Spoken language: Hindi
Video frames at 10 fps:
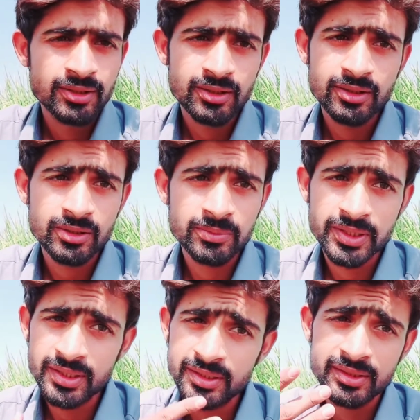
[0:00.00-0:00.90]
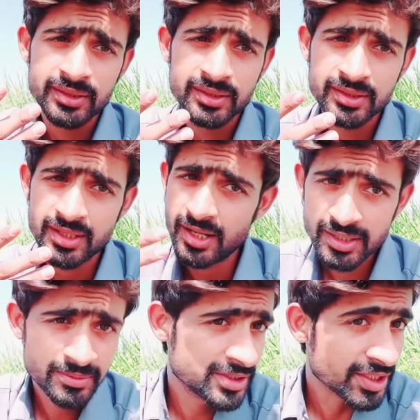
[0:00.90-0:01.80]
और फिर
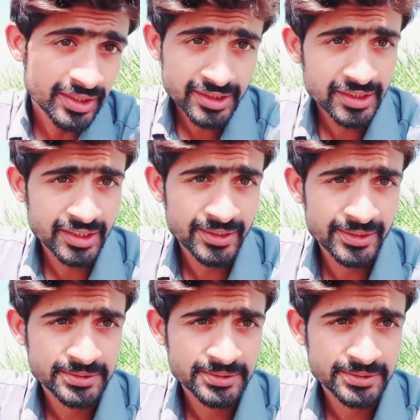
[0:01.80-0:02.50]
आए फिर चलते हैं